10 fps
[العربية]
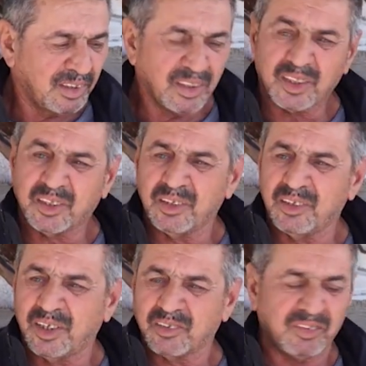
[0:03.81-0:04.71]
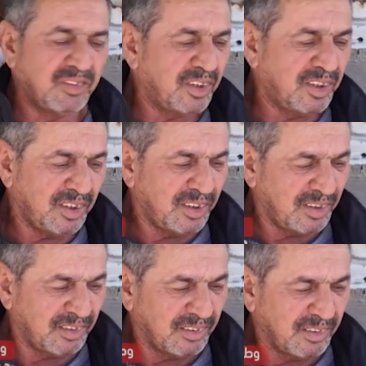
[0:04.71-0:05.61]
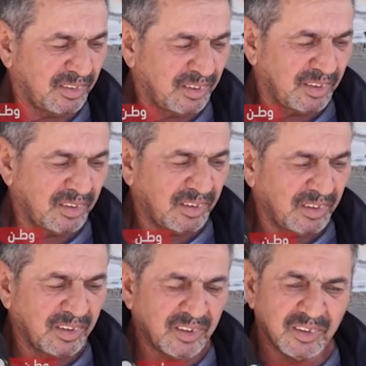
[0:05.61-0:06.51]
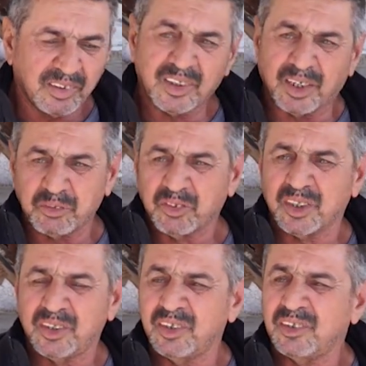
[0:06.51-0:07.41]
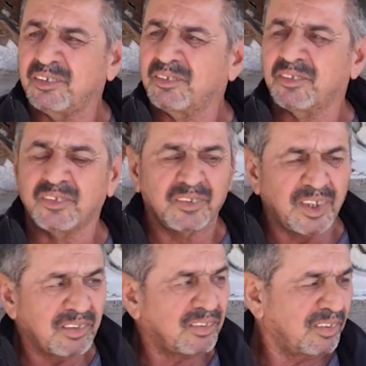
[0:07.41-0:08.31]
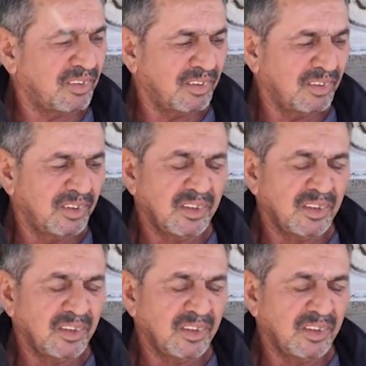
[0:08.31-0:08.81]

ظلت الناس جدي ناس جدي قام جدي إيه، وناس جدي